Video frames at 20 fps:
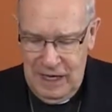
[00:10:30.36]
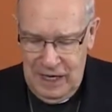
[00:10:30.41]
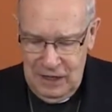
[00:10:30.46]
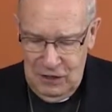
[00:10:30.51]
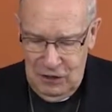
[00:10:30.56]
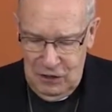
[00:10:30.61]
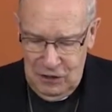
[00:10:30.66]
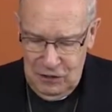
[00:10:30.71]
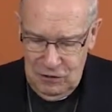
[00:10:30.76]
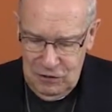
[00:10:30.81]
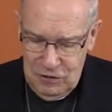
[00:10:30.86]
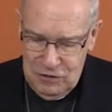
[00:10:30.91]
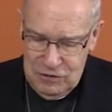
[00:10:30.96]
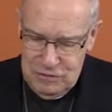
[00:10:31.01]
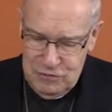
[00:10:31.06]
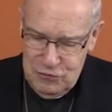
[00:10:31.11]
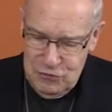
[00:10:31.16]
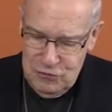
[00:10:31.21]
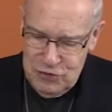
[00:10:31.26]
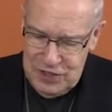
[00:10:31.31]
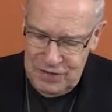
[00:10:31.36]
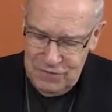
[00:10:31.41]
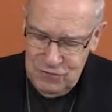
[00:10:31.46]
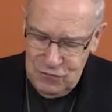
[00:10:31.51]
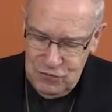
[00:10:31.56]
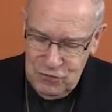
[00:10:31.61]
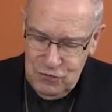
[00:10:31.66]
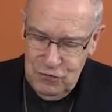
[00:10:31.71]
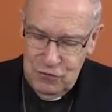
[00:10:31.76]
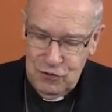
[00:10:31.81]
Alors, euh, nous
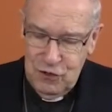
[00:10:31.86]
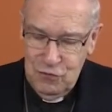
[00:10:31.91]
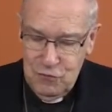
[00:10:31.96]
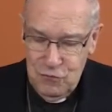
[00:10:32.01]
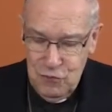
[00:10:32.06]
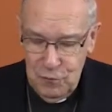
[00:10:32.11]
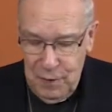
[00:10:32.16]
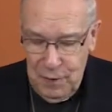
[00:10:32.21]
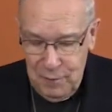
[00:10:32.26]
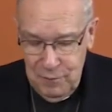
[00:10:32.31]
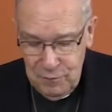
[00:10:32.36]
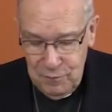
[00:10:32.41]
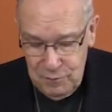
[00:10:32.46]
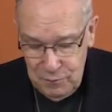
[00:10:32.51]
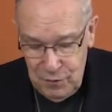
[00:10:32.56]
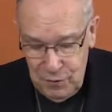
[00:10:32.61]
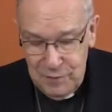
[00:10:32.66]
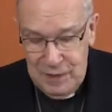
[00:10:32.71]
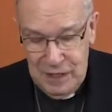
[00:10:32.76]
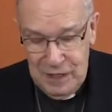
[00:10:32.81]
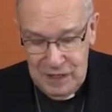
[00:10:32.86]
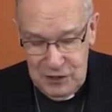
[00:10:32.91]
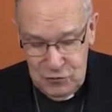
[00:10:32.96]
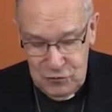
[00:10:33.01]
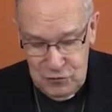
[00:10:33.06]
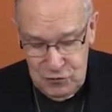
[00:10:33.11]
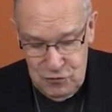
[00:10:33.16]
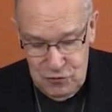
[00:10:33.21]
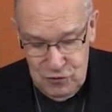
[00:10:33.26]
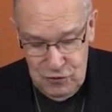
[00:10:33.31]
avons comme première
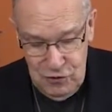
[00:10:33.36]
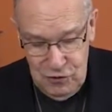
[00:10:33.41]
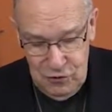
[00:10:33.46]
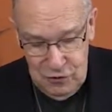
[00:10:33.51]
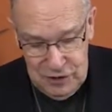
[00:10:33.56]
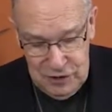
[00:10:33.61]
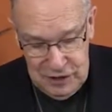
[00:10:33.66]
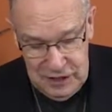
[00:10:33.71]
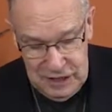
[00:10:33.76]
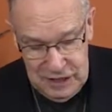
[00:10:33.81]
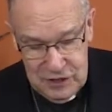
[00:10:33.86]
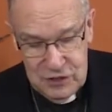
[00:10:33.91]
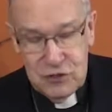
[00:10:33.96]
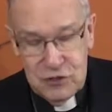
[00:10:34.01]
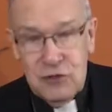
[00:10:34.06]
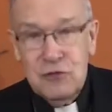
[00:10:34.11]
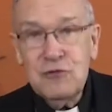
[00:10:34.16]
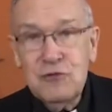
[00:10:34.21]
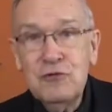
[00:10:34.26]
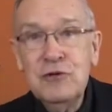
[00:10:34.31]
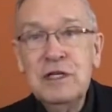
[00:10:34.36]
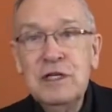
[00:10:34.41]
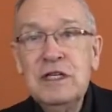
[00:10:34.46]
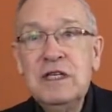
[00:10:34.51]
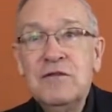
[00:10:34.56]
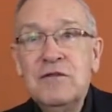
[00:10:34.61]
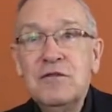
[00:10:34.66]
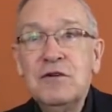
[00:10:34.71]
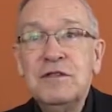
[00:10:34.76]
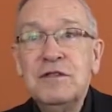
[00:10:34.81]
lecture un texte du
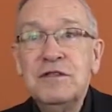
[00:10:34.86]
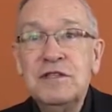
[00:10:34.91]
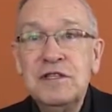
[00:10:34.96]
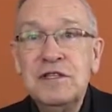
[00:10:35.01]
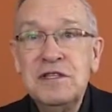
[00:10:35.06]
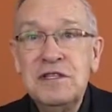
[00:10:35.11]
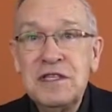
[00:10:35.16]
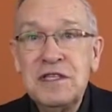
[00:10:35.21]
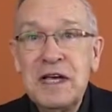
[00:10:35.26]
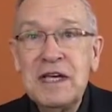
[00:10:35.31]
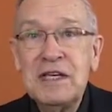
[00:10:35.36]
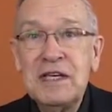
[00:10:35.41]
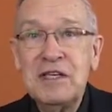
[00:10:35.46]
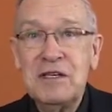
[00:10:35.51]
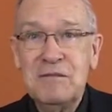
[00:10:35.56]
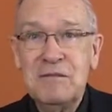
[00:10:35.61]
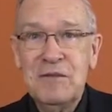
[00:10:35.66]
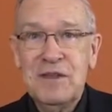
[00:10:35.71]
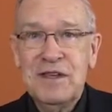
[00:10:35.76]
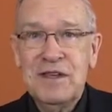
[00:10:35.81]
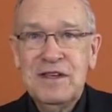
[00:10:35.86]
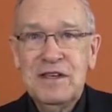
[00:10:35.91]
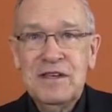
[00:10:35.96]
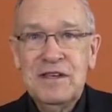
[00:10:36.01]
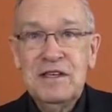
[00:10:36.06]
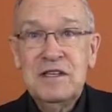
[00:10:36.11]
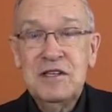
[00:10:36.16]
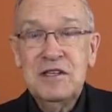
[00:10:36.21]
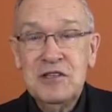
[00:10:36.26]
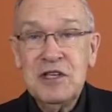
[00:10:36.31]
livre d'Isaïe.
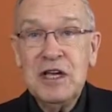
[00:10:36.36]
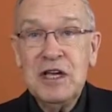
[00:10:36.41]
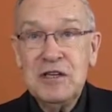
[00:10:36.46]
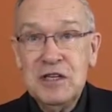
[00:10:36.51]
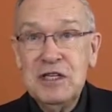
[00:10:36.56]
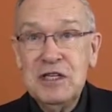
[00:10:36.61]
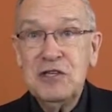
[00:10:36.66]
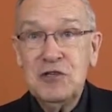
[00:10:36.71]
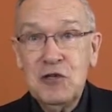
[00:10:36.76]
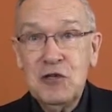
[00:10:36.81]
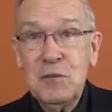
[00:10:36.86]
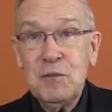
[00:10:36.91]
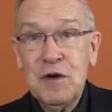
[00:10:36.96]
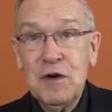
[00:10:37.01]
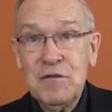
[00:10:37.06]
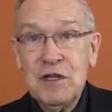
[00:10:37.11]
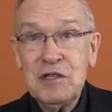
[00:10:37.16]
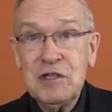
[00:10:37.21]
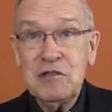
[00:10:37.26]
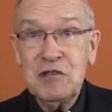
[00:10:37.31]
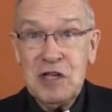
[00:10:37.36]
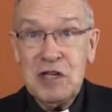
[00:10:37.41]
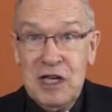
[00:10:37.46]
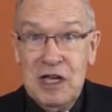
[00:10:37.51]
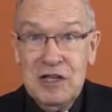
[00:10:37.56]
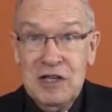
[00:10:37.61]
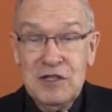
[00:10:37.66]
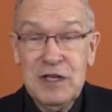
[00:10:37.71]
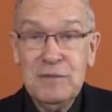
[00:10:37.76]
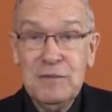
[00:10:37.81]
Isaïe, c'est un prophète
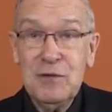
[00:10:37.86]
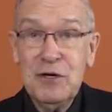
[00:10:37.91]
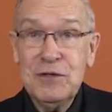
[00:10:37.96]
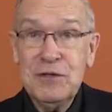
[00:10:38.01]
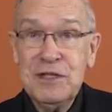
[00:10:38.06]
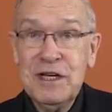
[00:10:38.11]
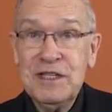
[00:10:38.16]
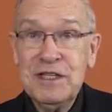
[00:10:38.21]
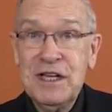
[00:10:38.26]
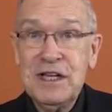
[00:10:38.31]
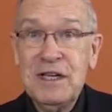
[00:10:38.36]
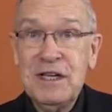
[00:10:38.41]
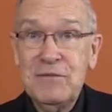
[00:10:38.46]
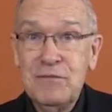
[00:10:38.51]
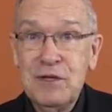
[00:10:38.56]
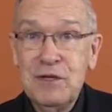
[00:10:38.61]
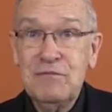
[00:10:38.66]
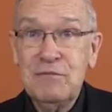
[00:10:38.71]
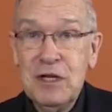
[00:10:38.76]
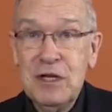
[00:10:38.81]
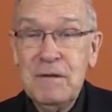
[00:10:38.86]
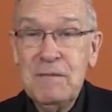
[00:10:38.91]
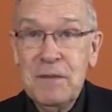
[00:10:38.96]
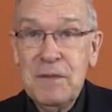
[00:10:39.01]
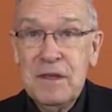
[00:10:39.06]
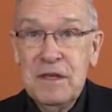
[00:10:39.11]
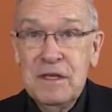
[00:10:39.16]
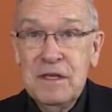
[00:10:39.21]
très important dans la Bible. Hein.